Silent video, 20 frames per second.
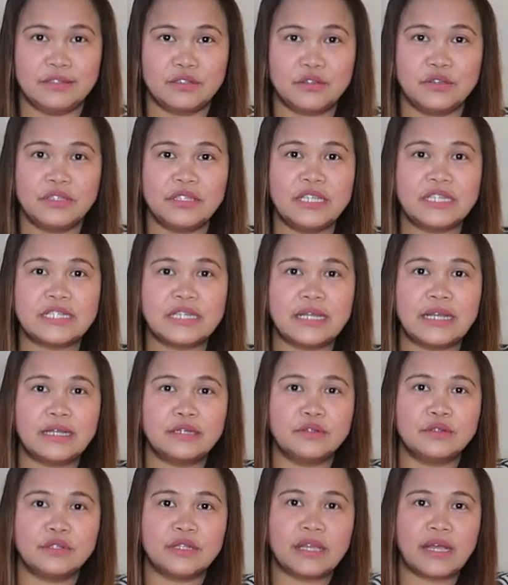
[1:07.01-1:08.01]
So, hindi siya
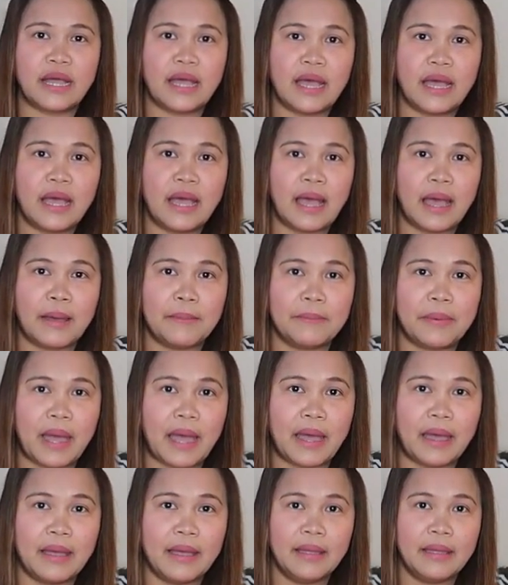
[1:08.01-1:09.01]
ganun ka
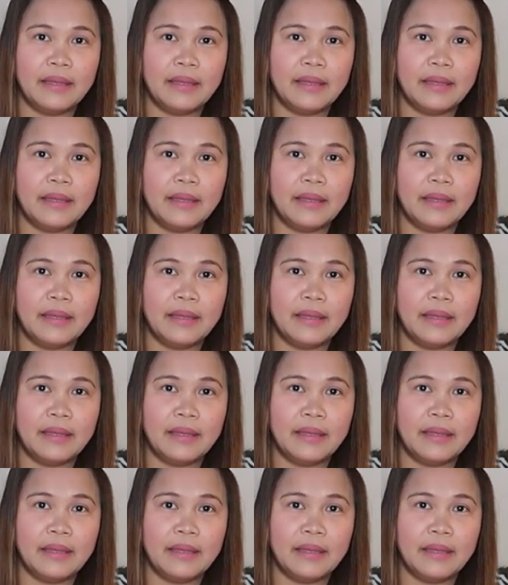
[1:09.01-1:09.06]
haba.